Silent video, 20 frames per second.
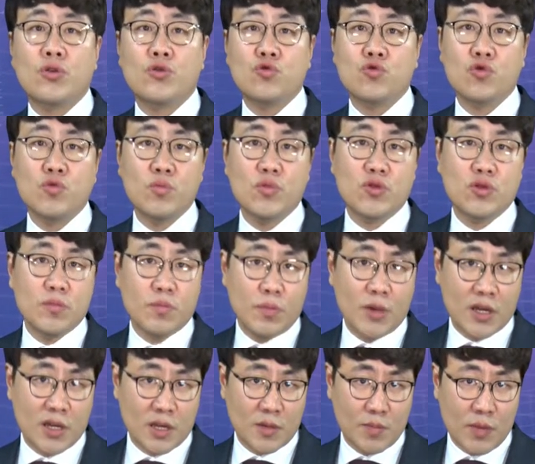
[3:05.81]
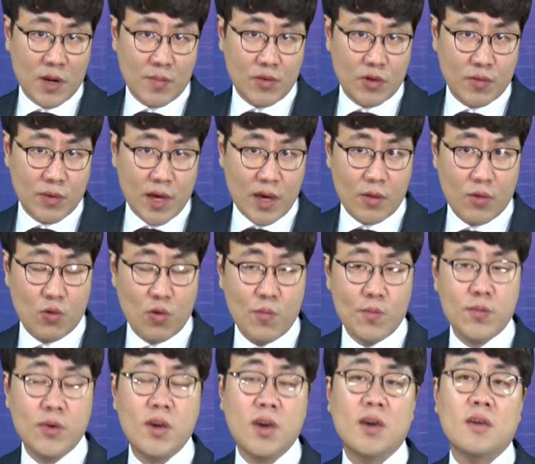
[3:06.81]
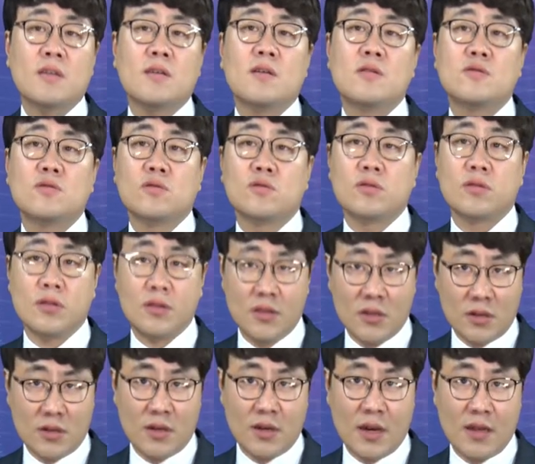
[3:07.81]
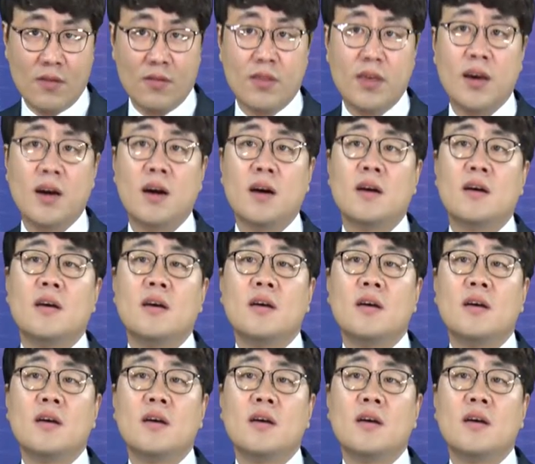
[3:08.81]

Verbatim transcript: 유동 비율은 148%가 높게 설정 즉 개선돼야